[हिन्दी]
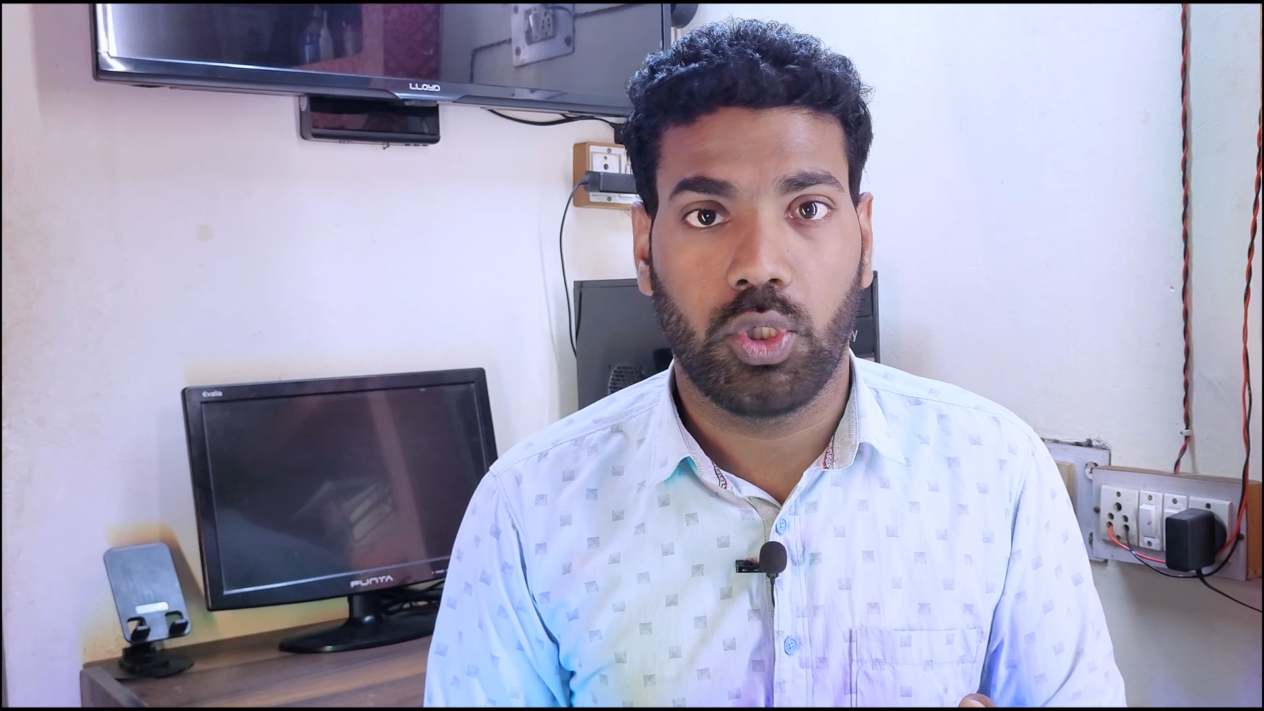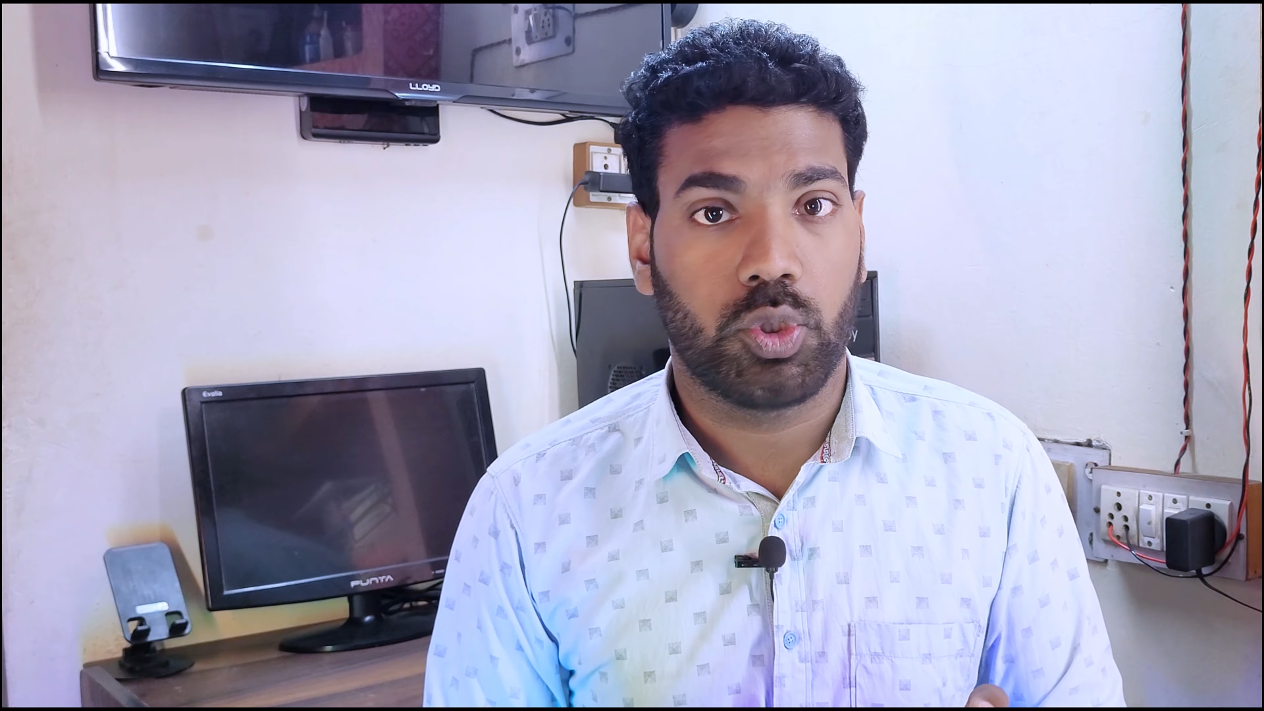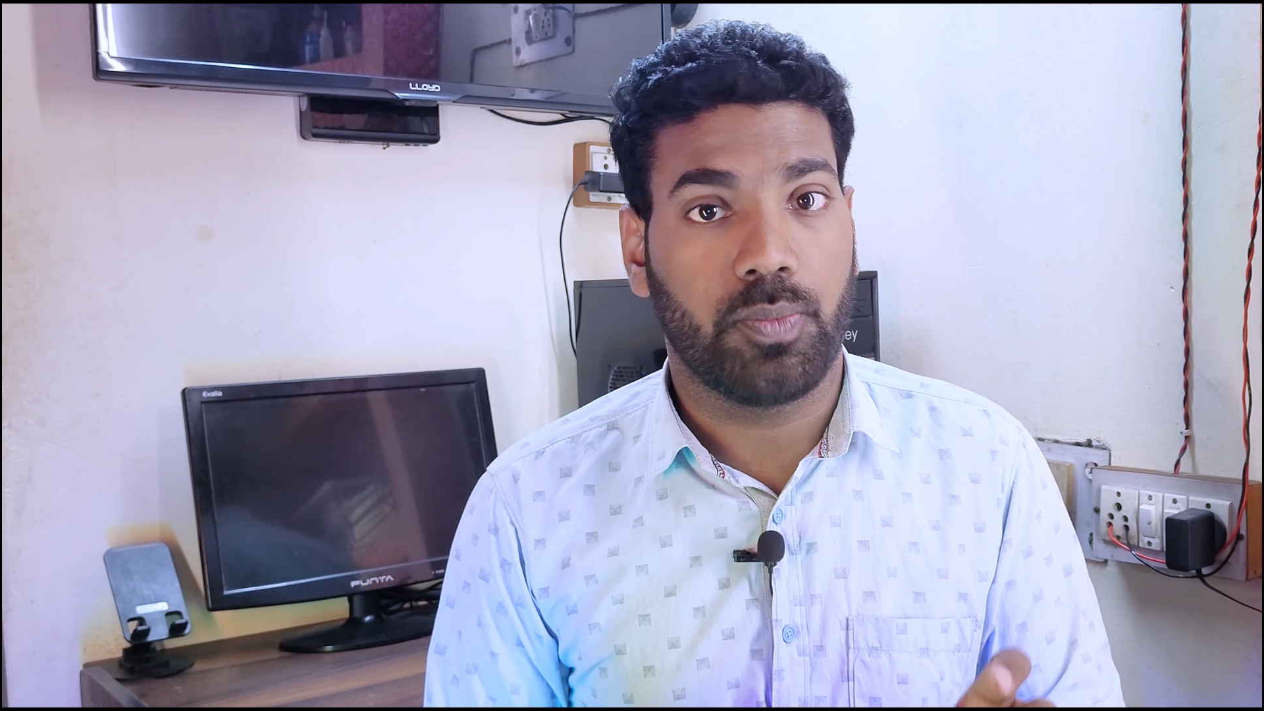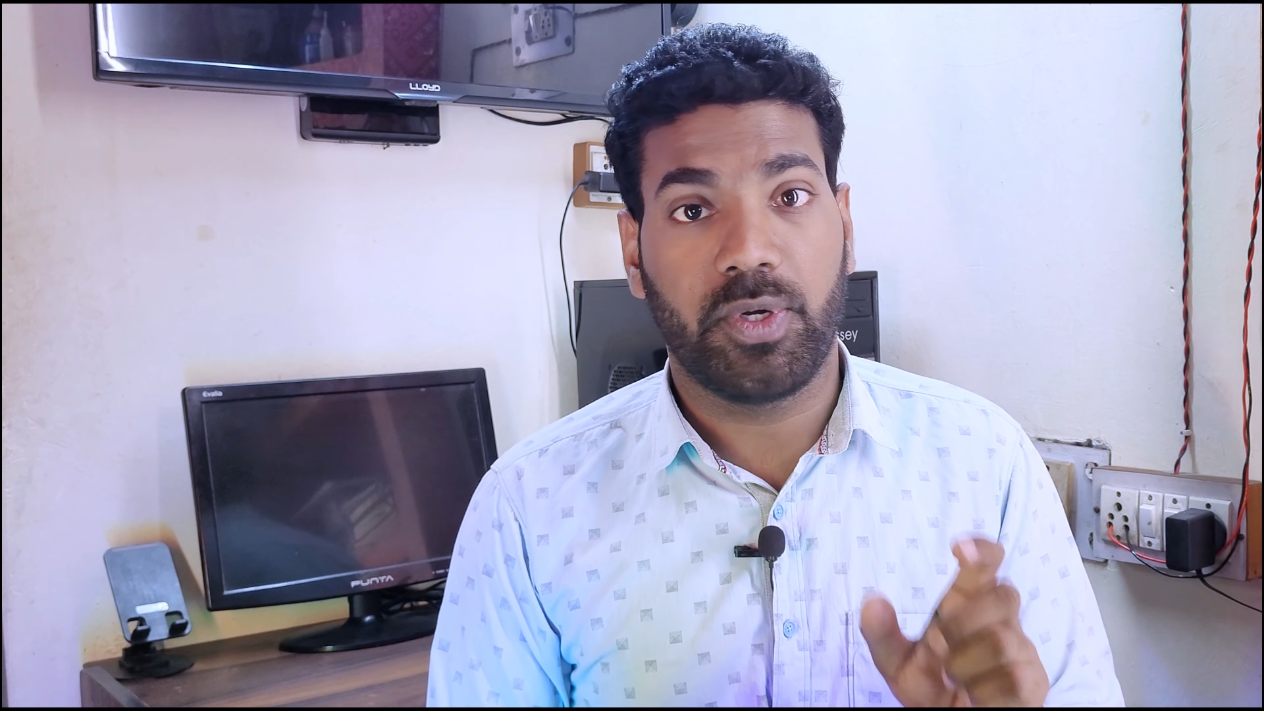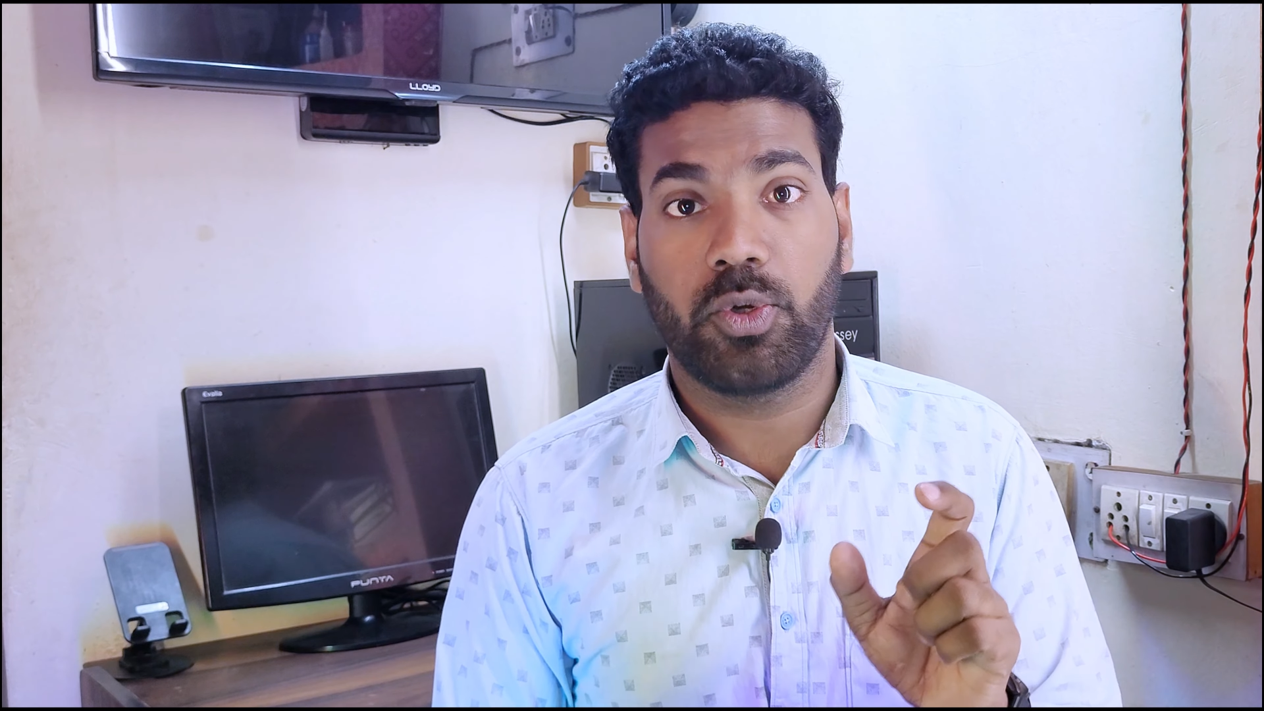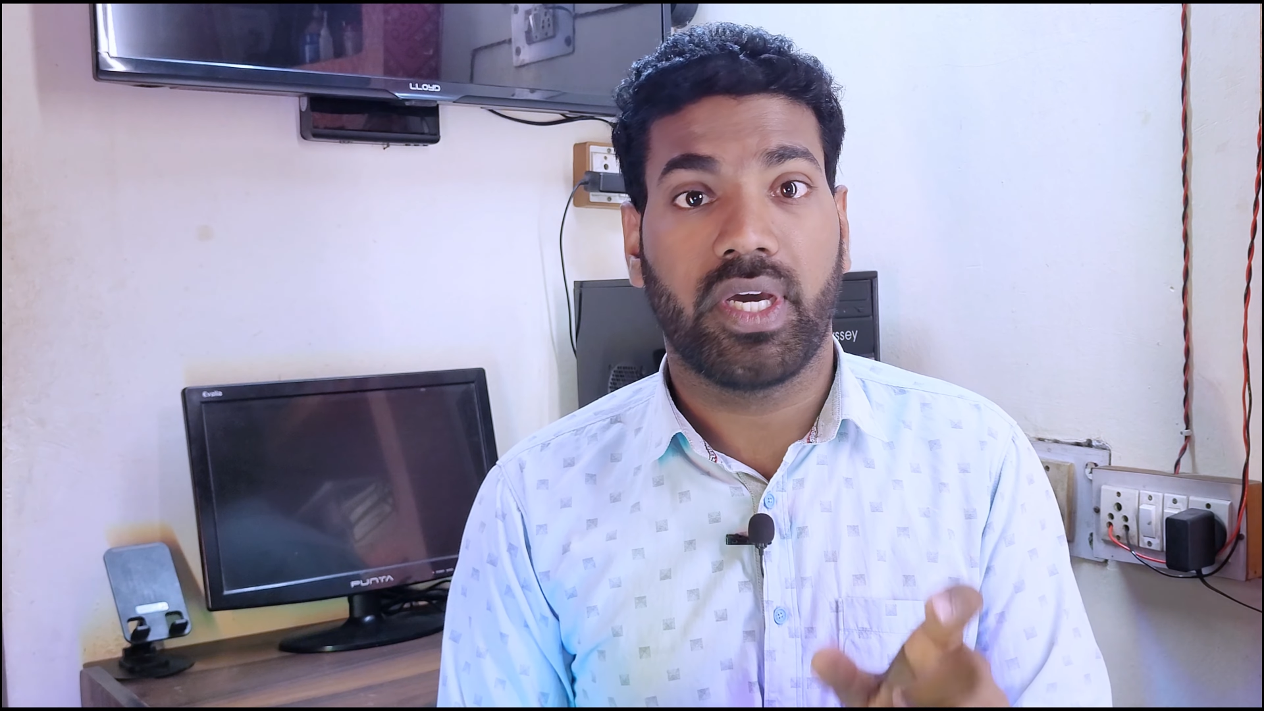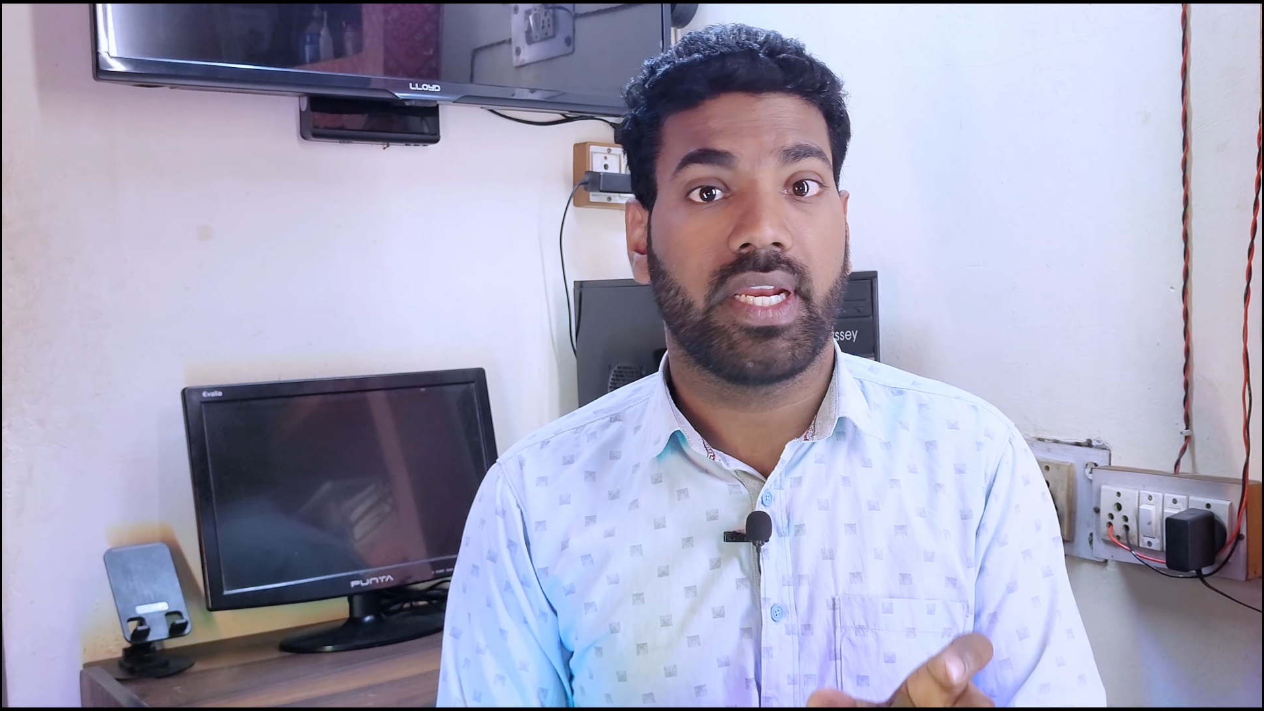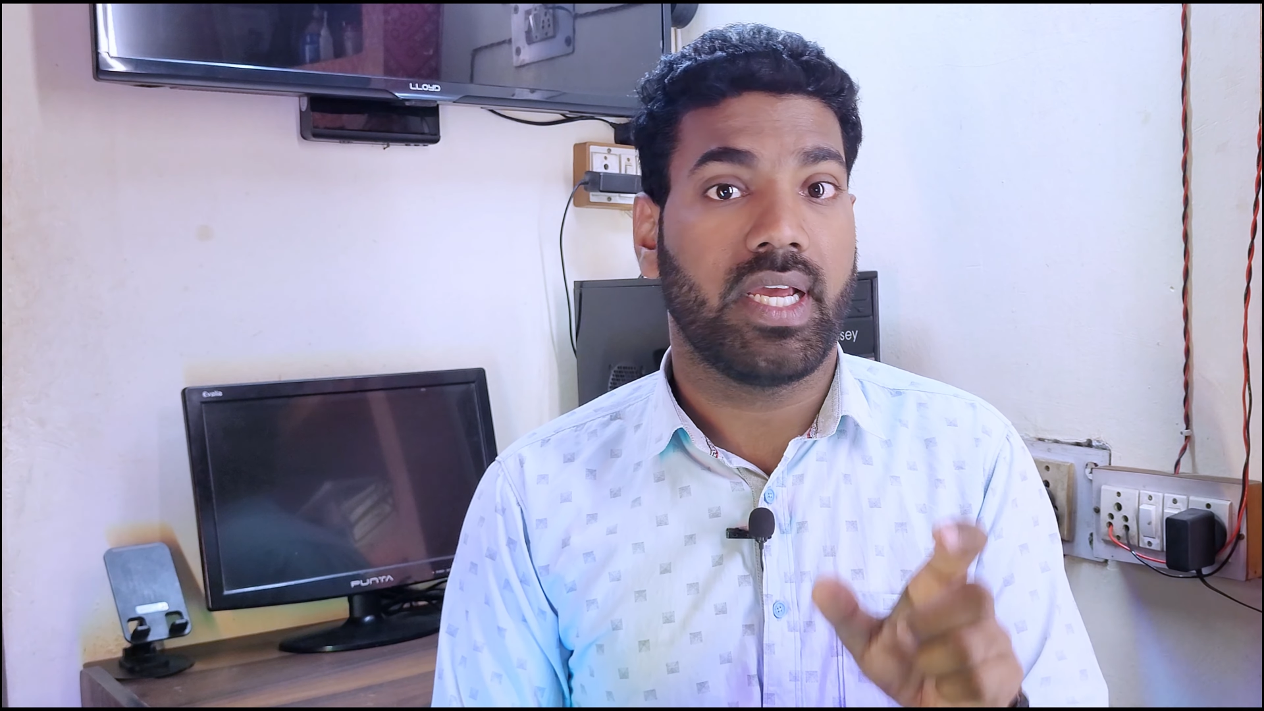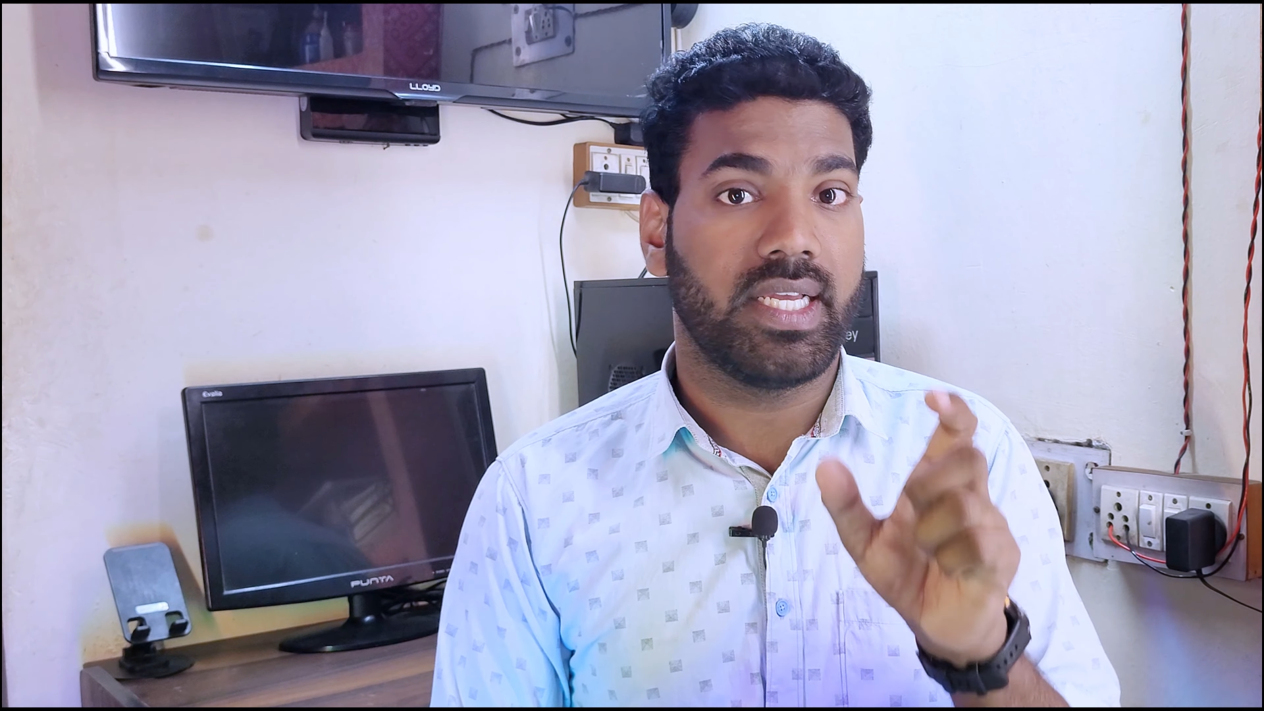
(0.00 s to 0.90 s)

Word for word: तो वीडियो अगर